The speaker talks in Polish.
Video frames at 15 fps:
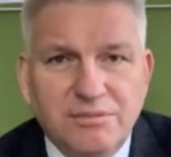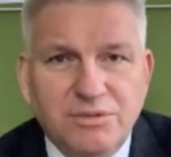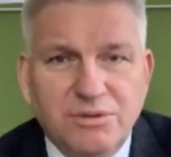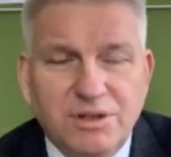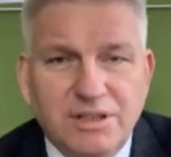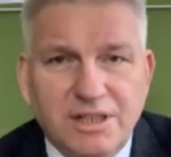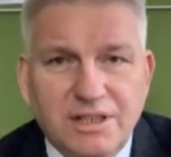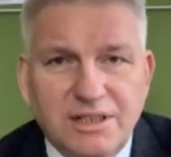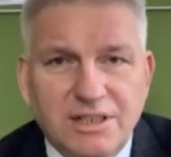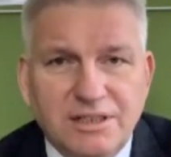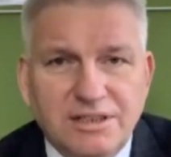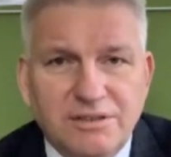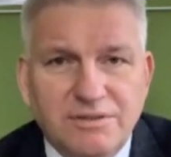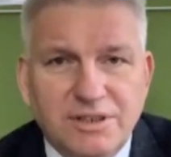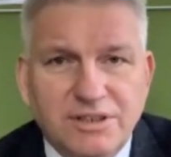była tak
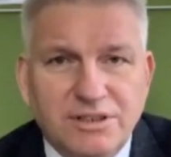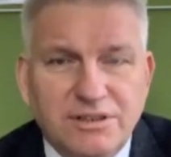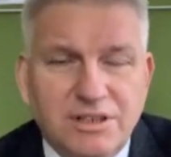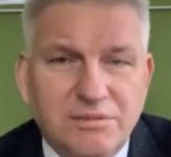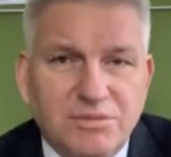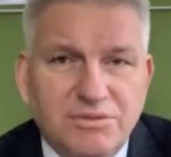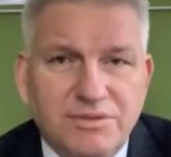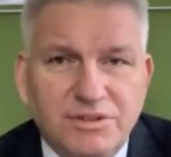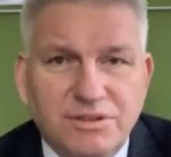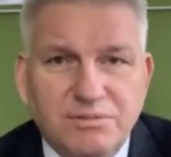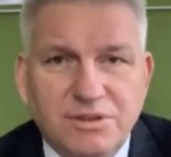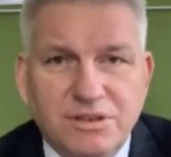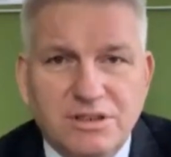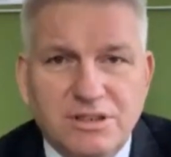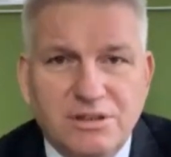lekceważona, bo
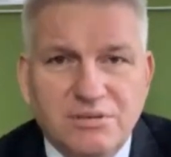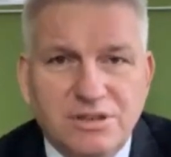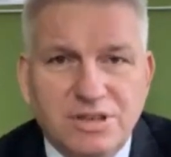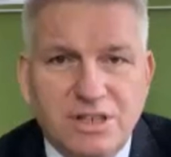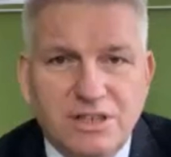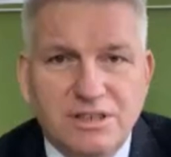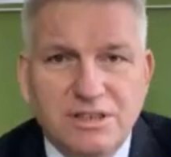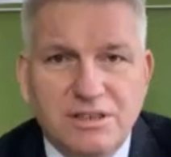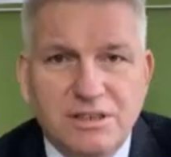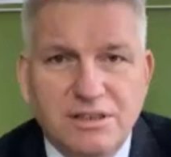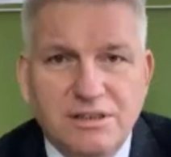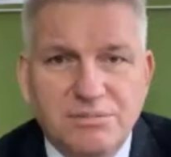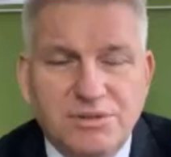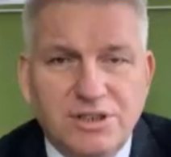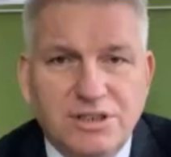widzimy to cały czas
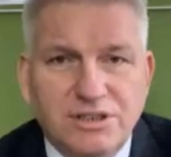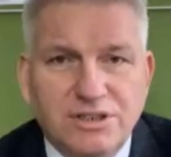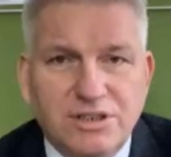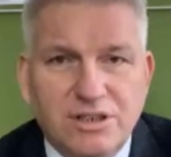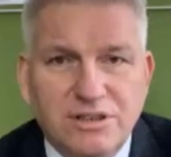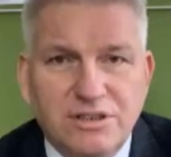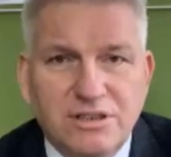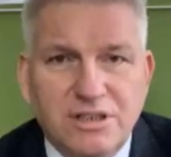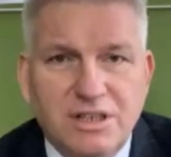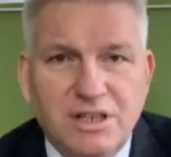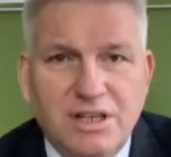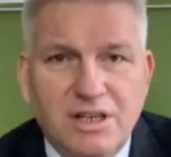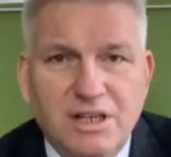e, przez rząd,